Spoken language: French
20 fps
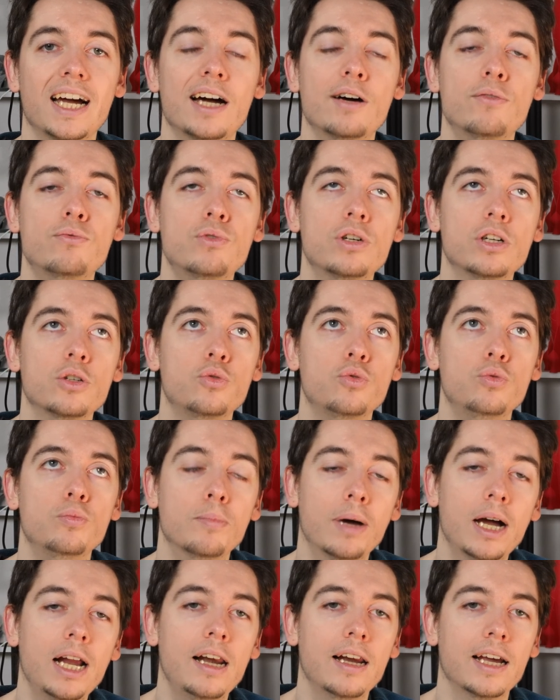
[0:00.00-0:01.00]
à avoir du
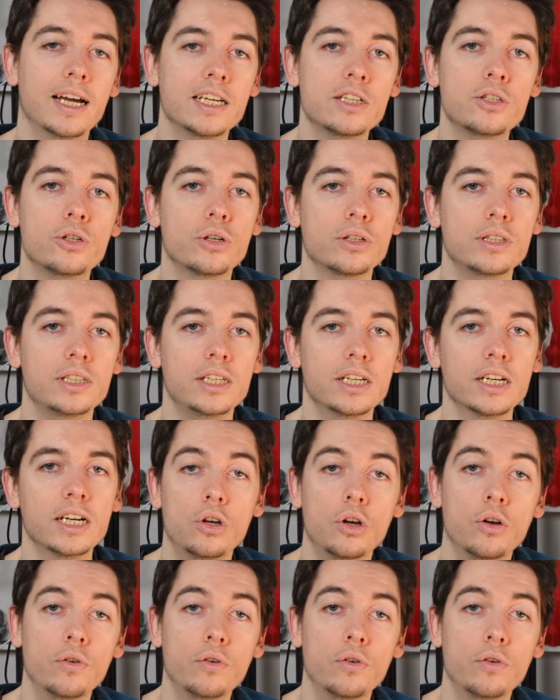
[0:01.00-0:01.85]
mal à sortir.